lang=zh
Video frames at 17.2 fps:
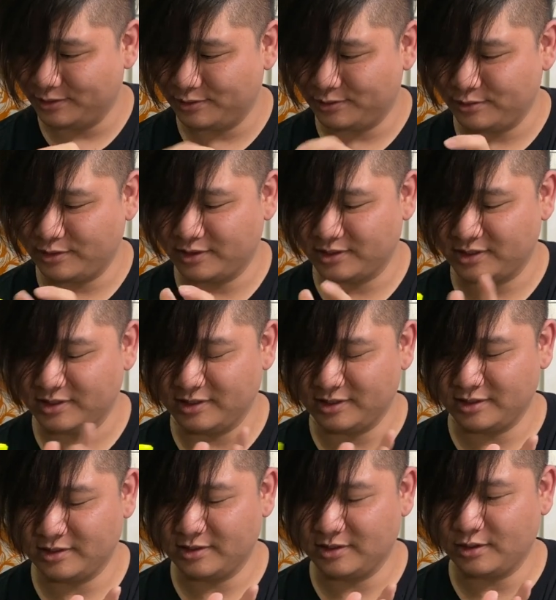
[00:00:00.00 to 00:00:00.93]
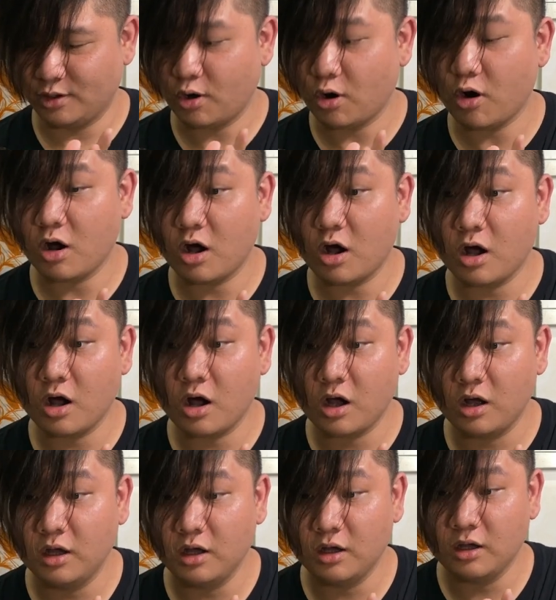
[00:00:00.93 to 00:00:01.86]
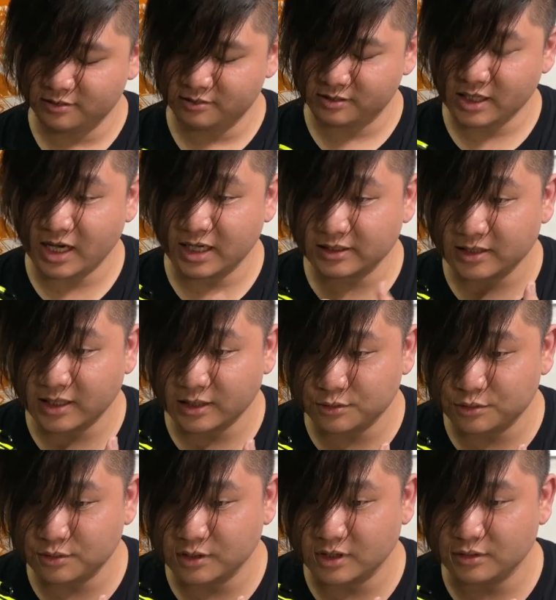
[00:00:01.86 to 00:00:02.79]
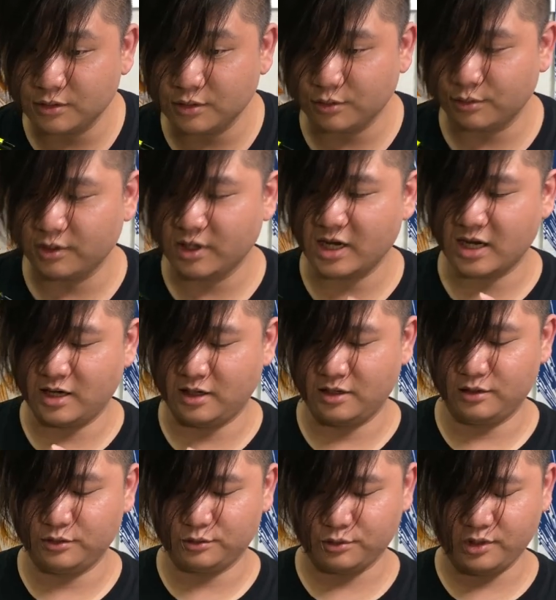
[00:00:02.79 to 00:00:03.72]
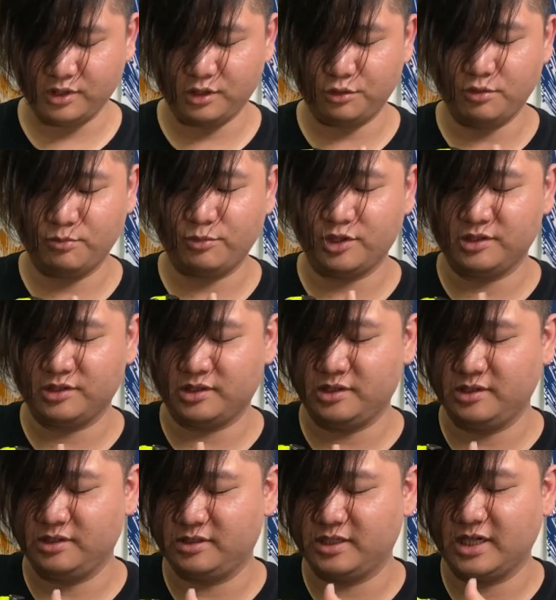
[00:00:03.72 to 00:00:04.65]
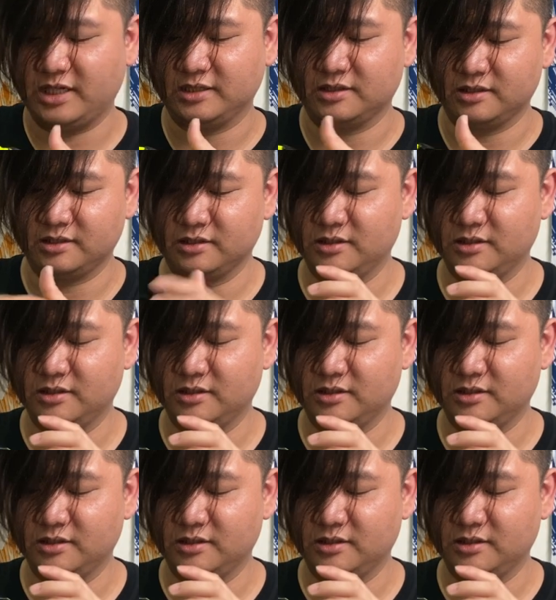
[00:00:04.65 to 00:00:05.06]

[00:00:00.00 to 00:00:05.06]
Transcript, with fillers: 这也是。哦，插下去它就弄回来了，所以原本是这样子